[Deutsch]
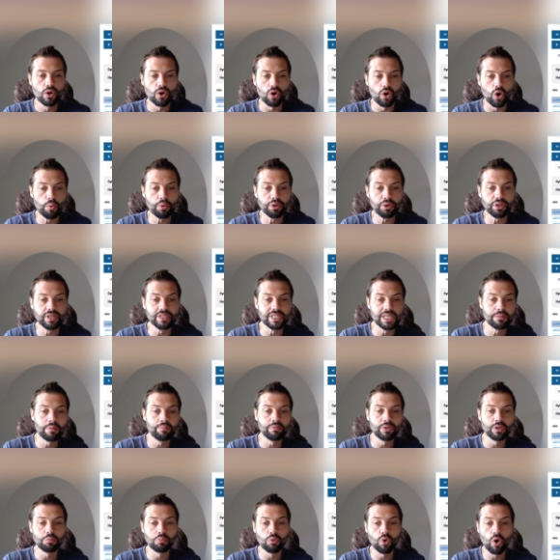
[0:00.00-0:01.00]
ob ich die selber
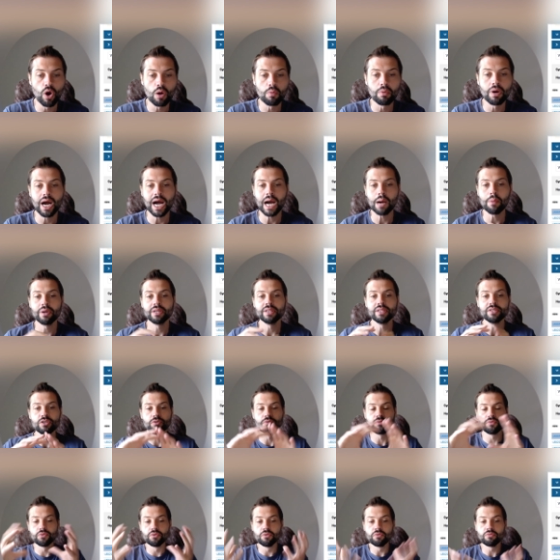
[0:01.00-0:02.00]
im Depot habe. Aber diese
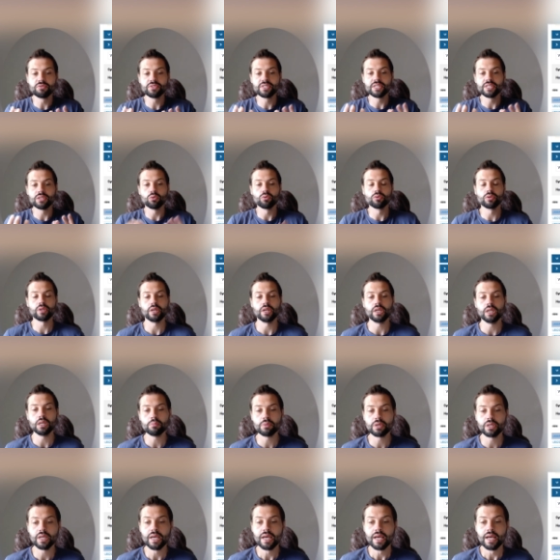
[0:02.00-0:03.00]
15
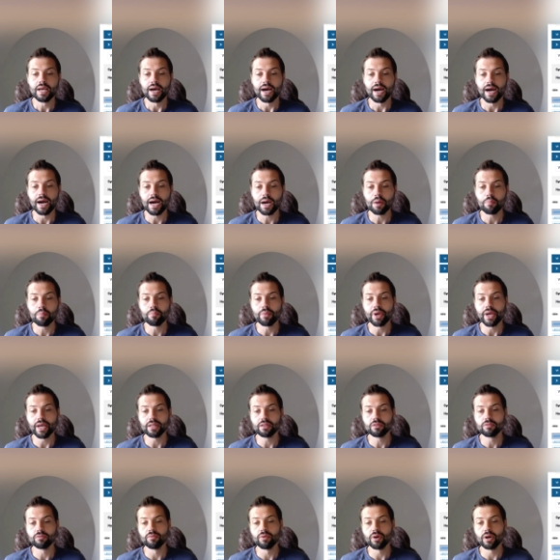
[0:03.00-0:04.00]
Unternehmen haben
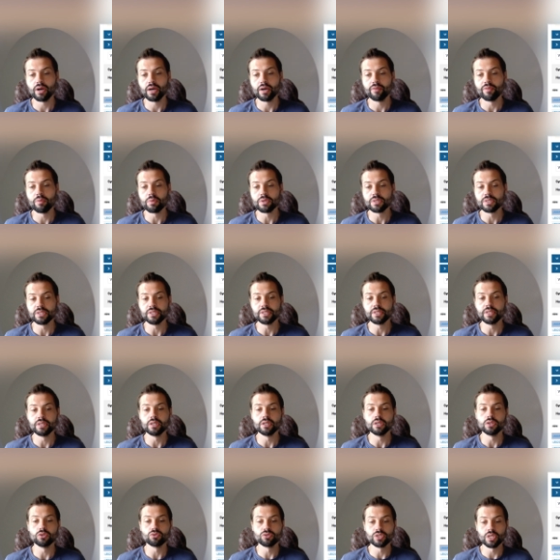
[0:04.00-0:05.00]
etwa, wenn man sich
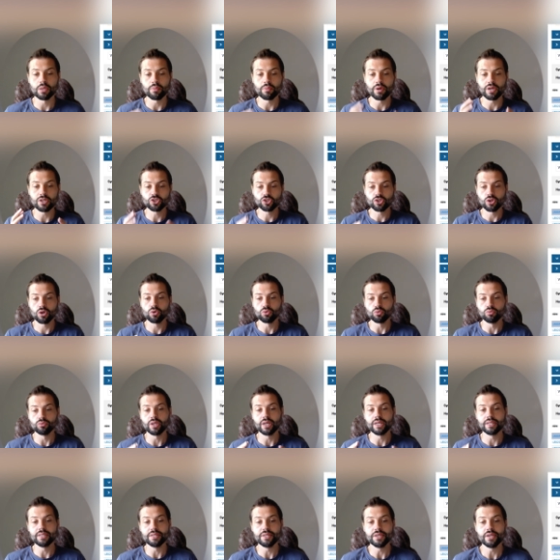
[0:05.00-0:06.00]
die zusammen anschaut und
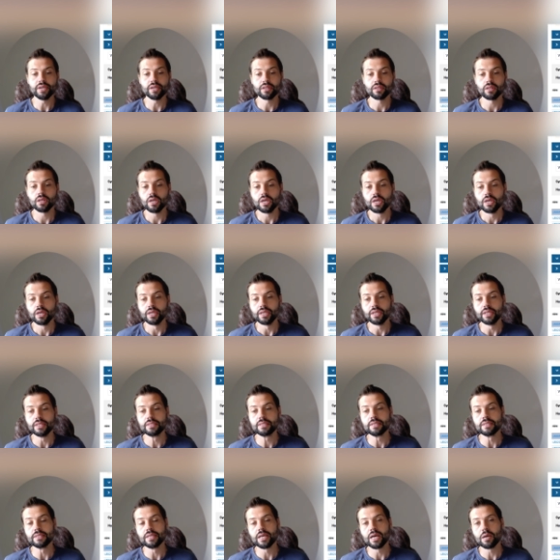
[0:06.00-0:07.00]
addiert,
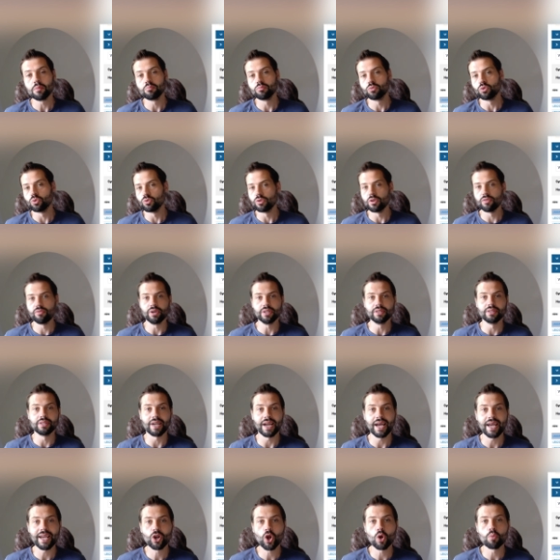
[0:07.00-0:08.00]
insgesamt ungefähr
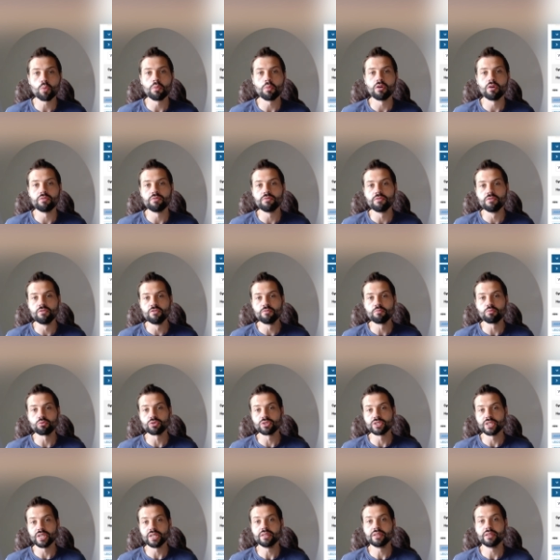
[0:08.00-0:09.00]

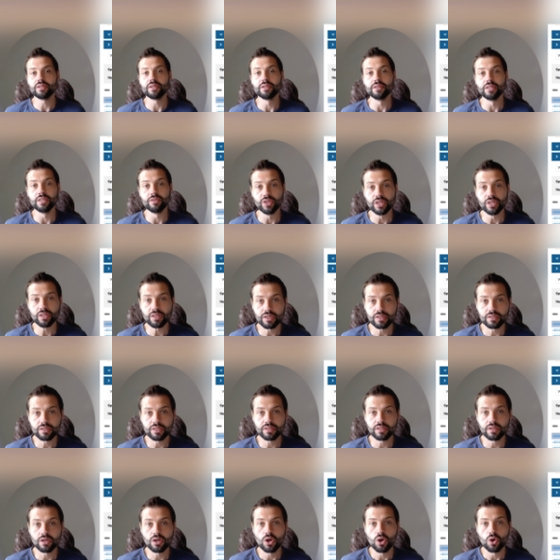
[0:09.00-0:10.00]
3,5%
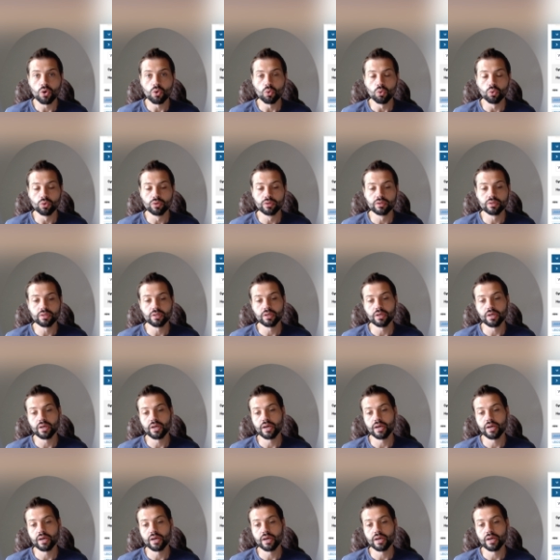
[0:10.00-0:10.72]
Dividendenrendite und äh,